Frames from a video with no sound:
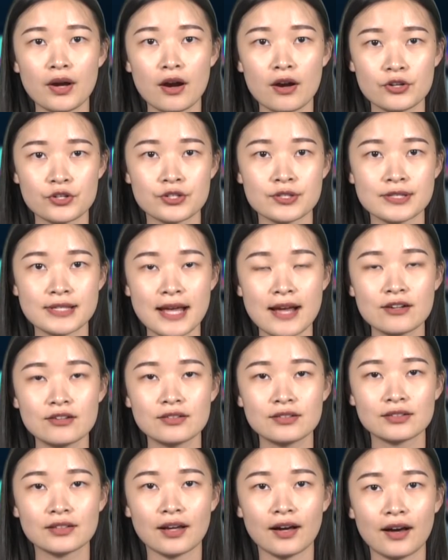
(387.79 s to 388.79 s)
二十三
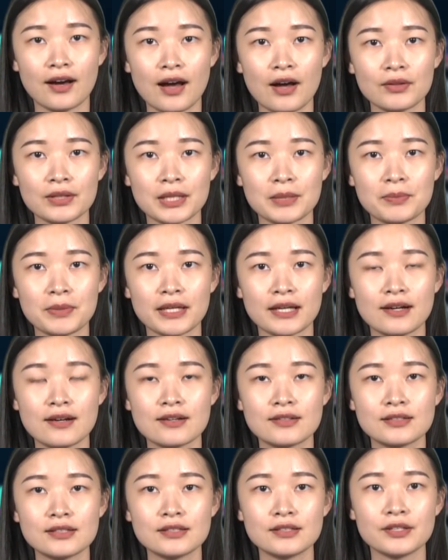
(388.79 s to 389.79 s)
日的奥林匹克
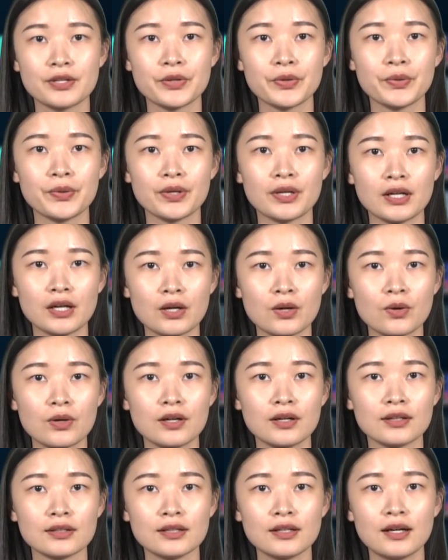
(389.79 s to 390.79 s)
日与可口
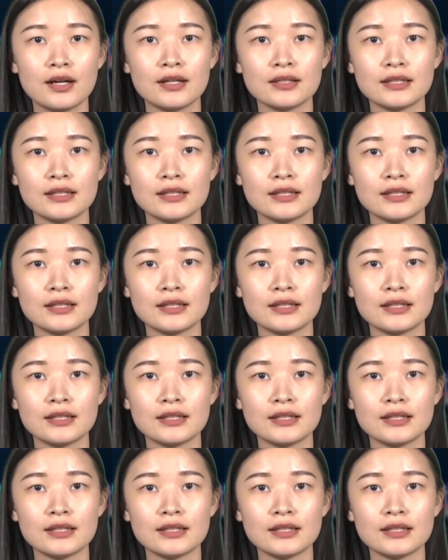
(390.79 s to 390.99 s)
可乐